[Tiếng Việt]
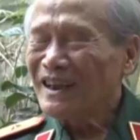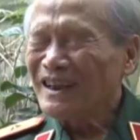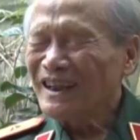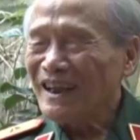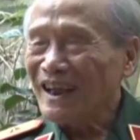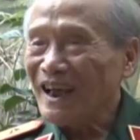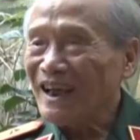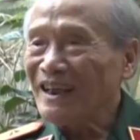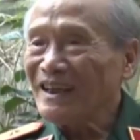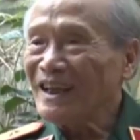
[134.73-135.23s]

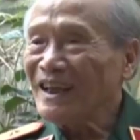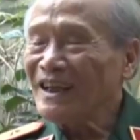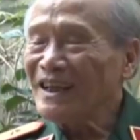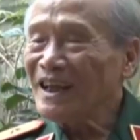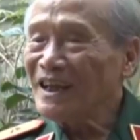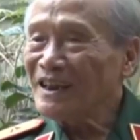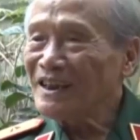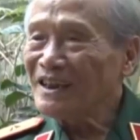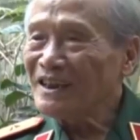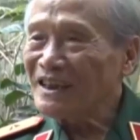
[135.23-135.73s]
thì anh chính
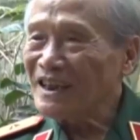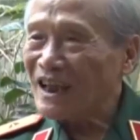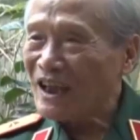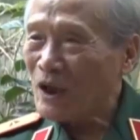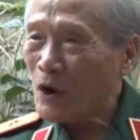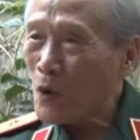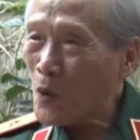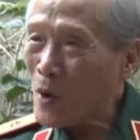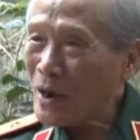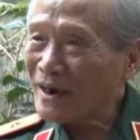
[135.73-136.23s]
nhân
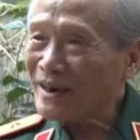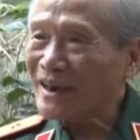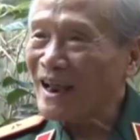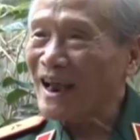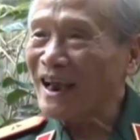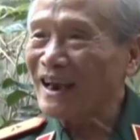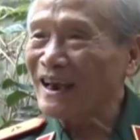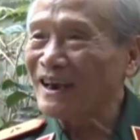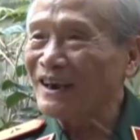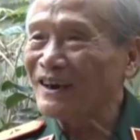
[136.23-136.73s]
chỉ hoàn
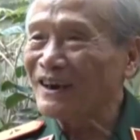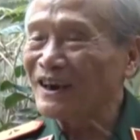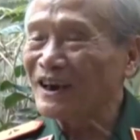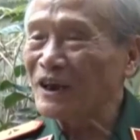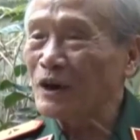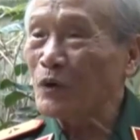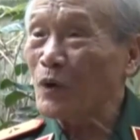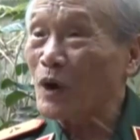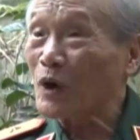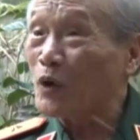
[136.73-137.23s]
thành được
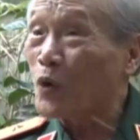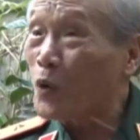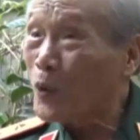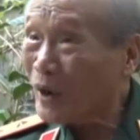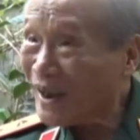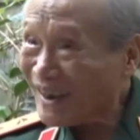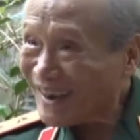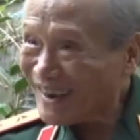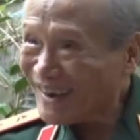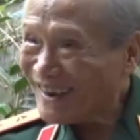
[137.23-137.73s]
cái đoạn
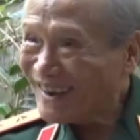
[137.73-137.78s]
cuối